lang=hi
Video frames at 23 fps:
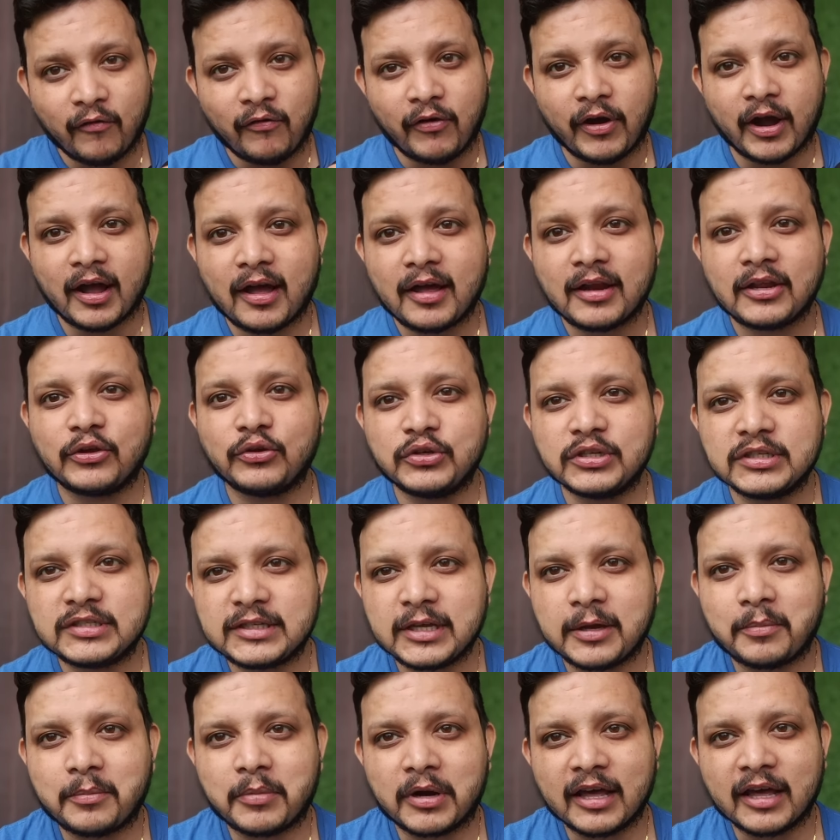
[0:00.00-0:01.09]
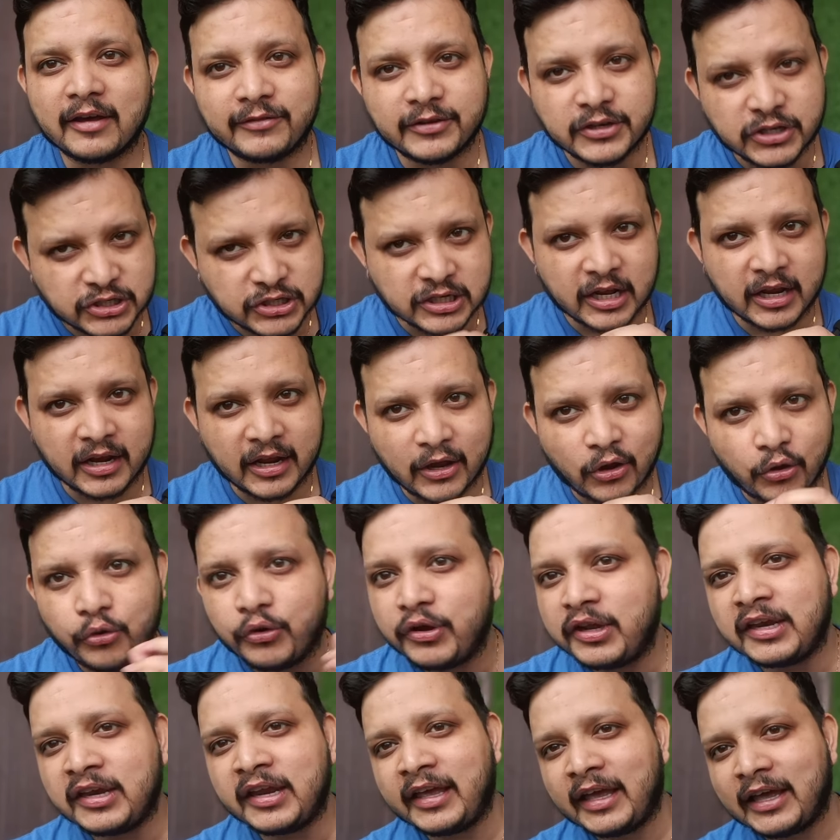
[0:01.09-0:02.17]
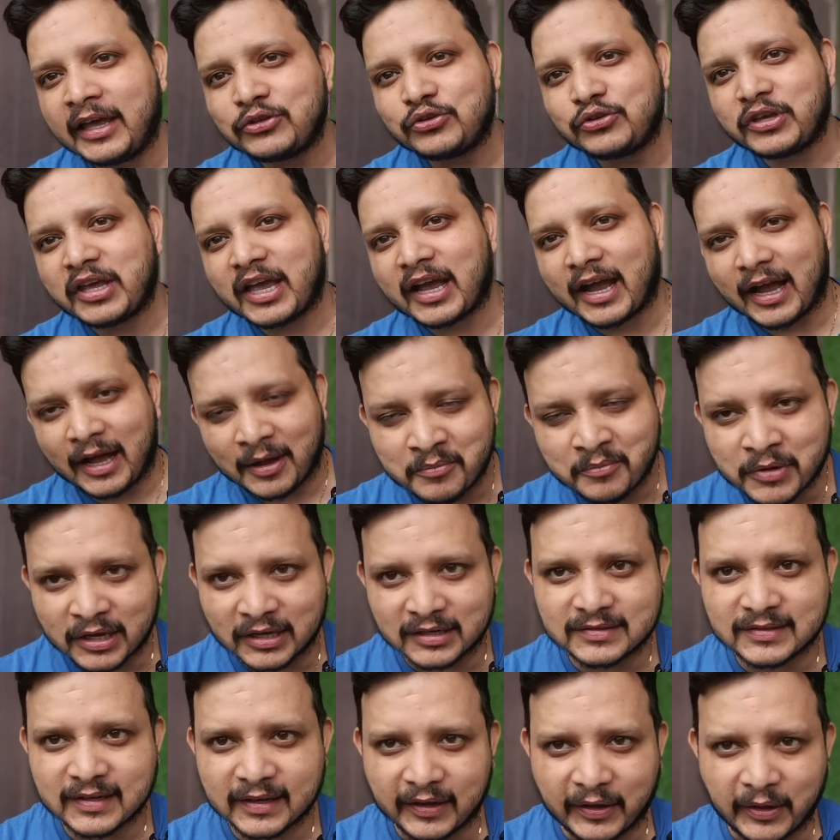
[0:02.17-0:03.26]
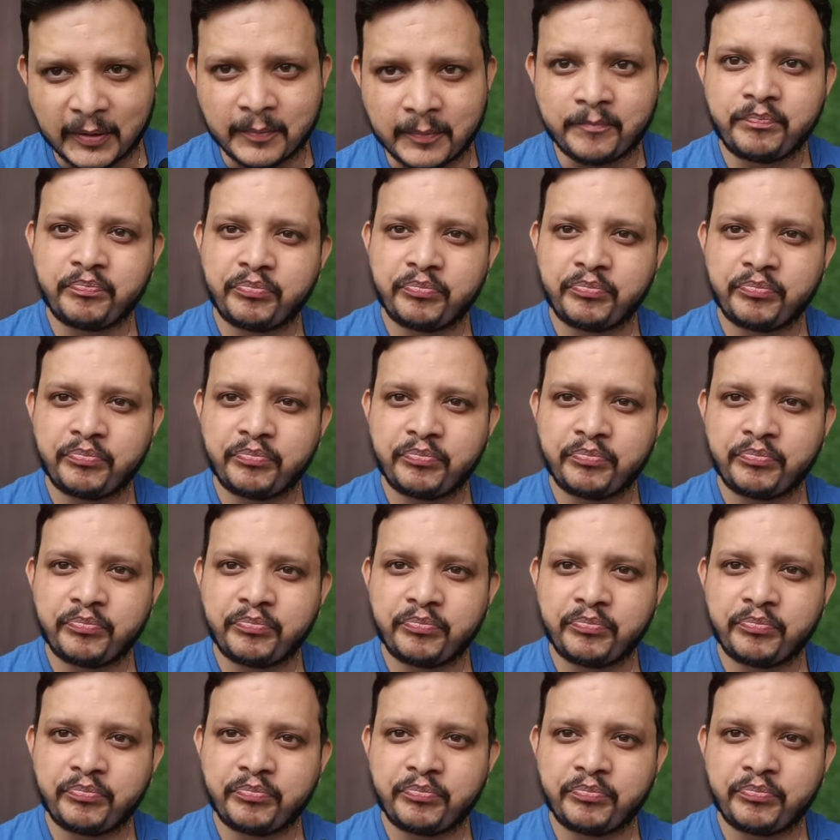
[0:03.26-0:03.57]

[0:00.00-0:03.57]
वकार यूनिस से बड़ा विजनरी कोई नहीं है जो ये काम कर सके